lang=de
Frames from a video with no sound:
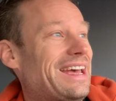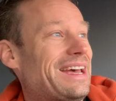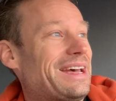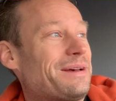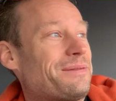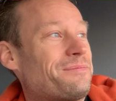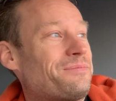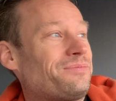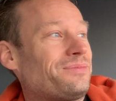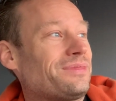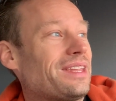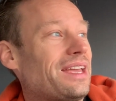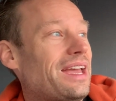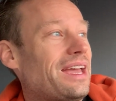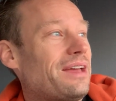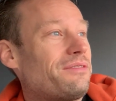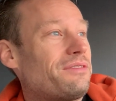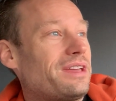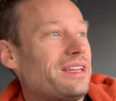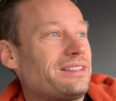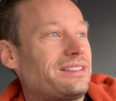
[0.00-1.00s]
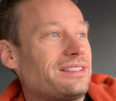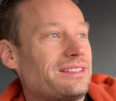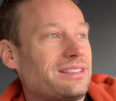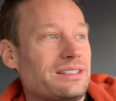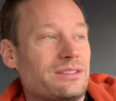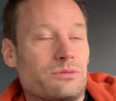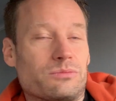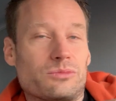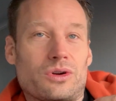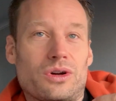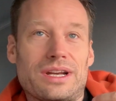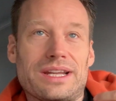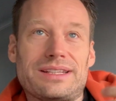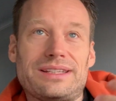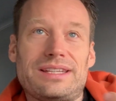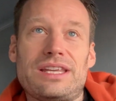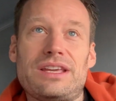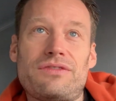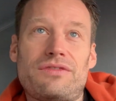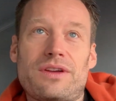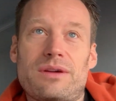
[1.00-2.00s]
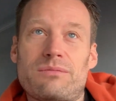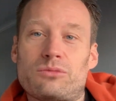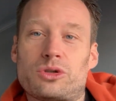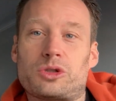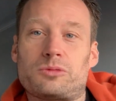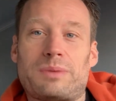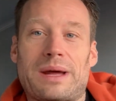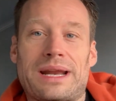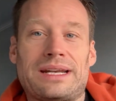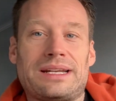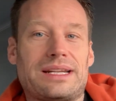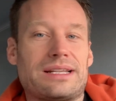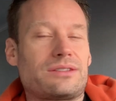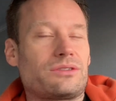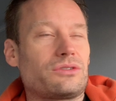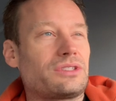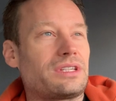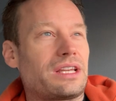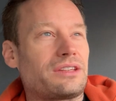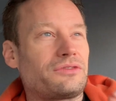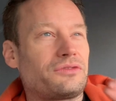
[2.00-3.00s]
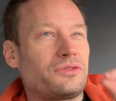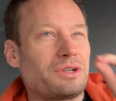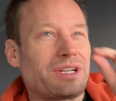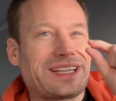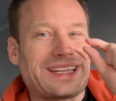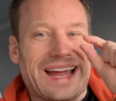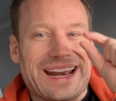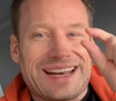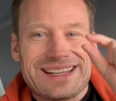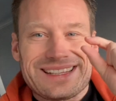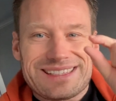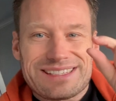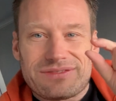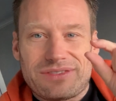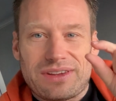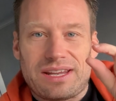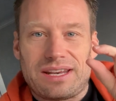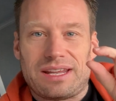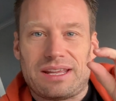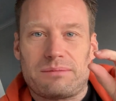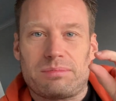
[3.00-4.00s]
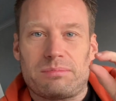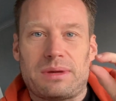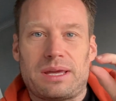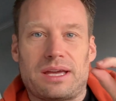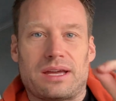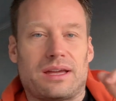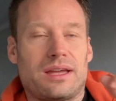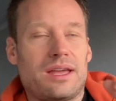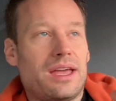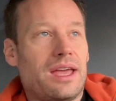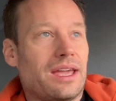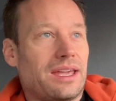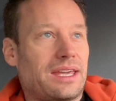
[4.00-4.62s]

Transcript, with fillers: Ähm, ist es in so einem Kollektiv eben spannend, dass du sagst, für ganz wenig mehr